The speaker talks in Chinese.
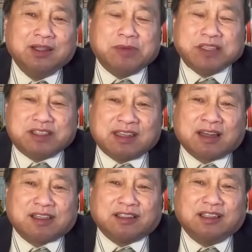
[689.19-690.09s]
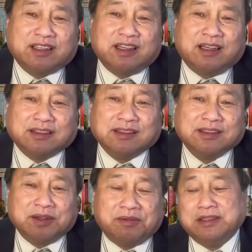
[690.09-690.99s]
把企业家整成这个样子，
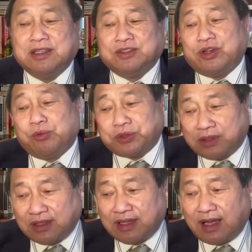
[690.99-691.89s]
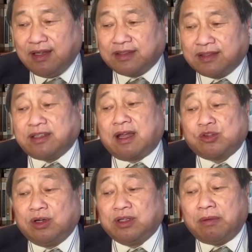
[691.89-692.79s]
对吧？所以我觉得呢，这个再
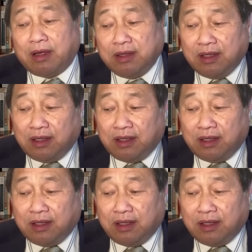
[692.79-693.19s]
说。那么